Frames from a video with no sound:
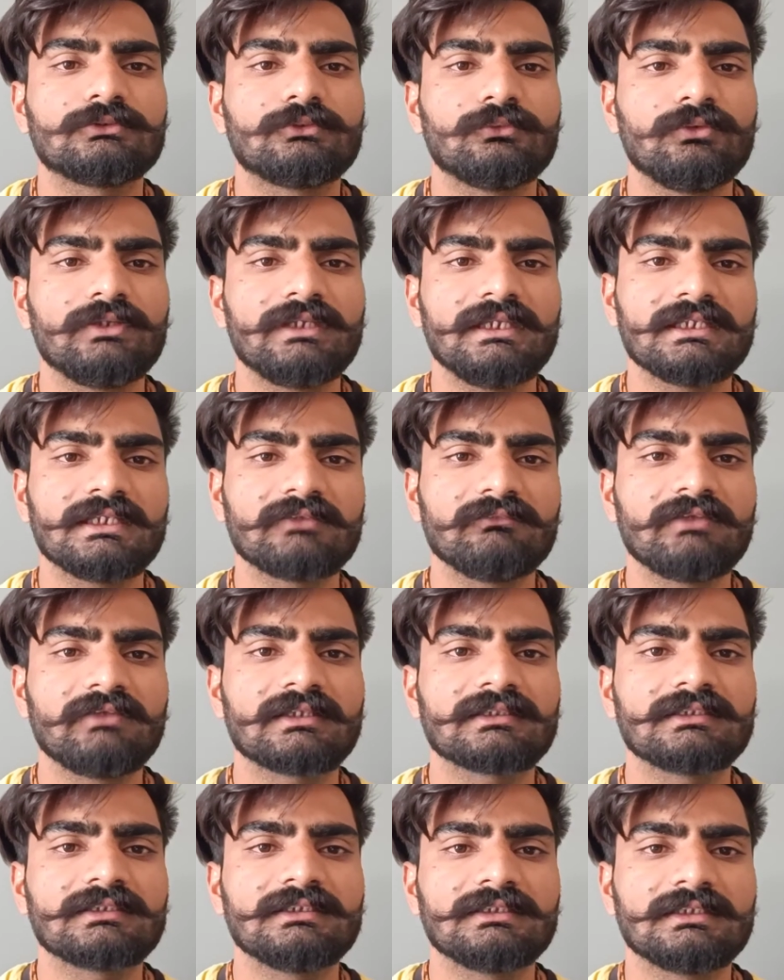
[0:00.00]
तो एक
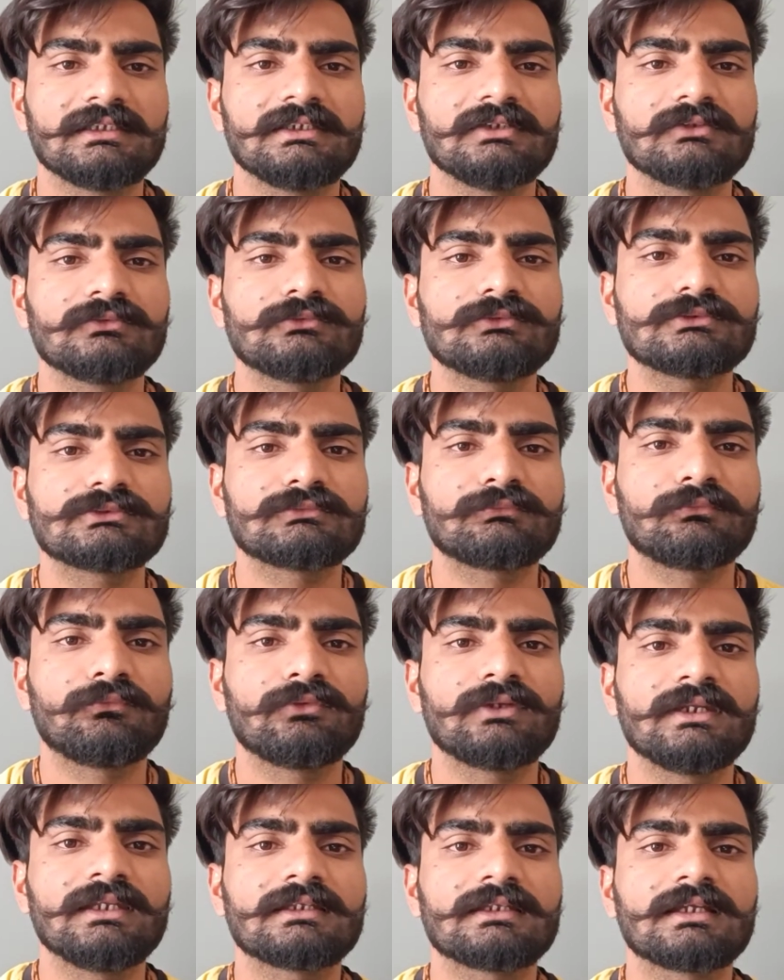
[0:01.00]
व्यक्ति ने उस
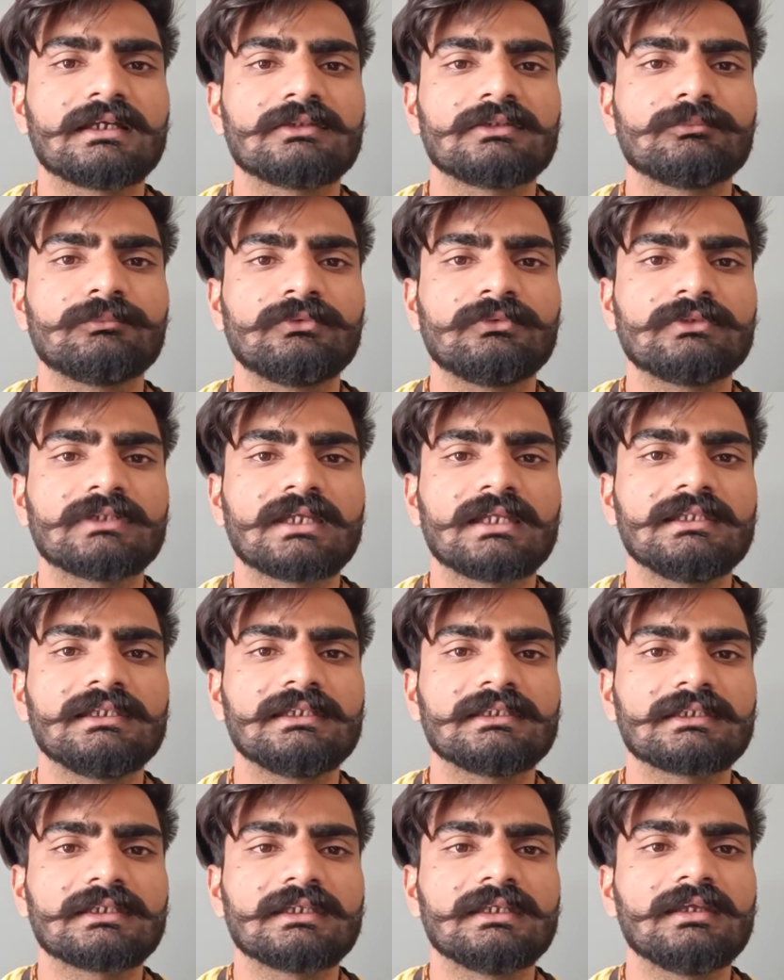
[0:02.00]
फोड़े का नमूना
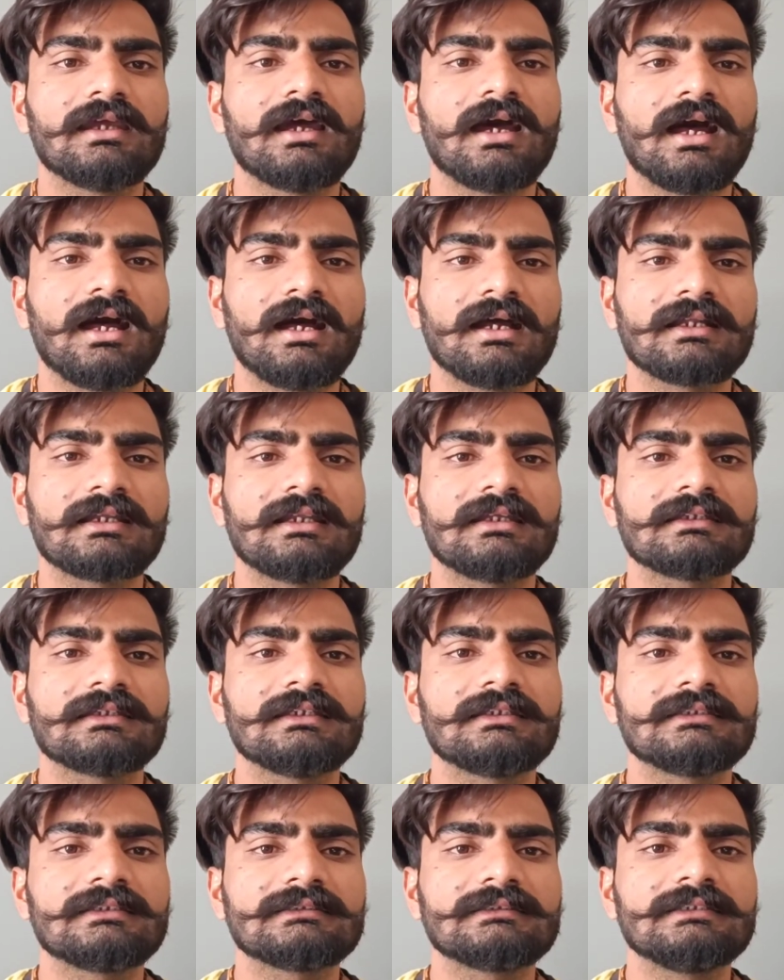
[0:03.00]
लेके आगरा
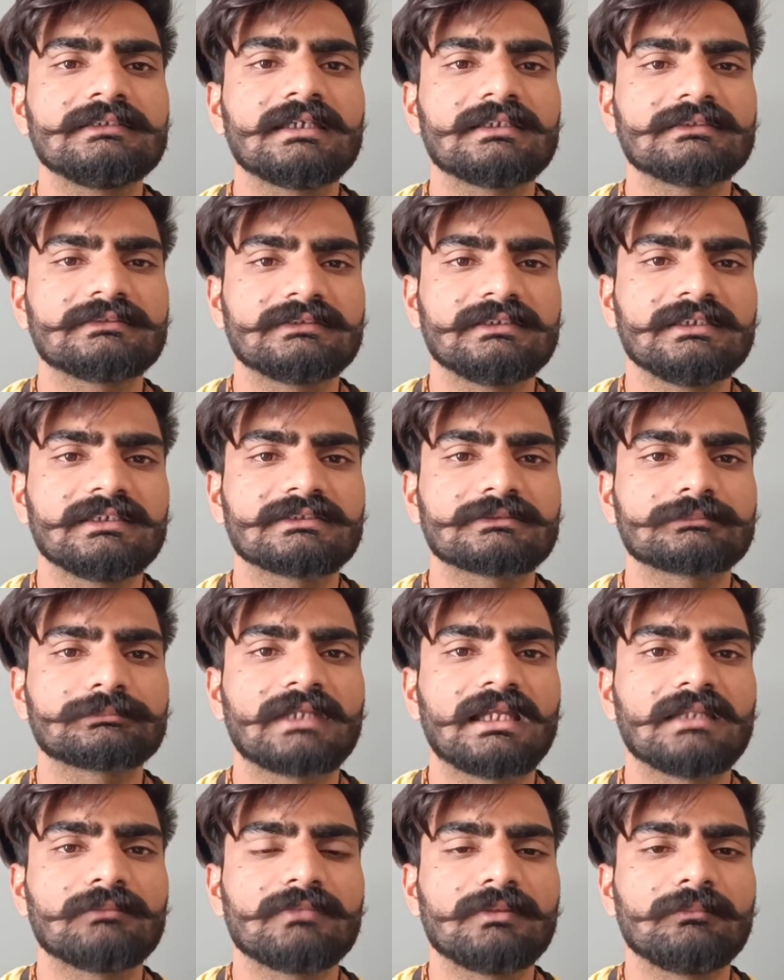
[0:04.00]
के किसी अच्छे
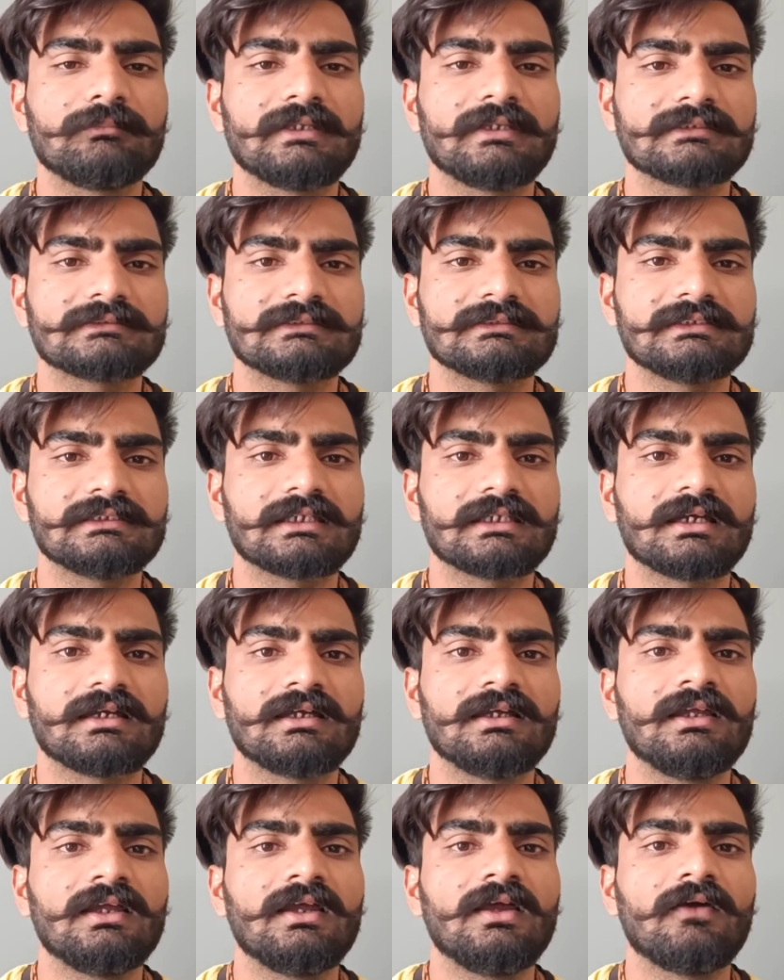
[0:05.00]
अस्पताल में भेज दिया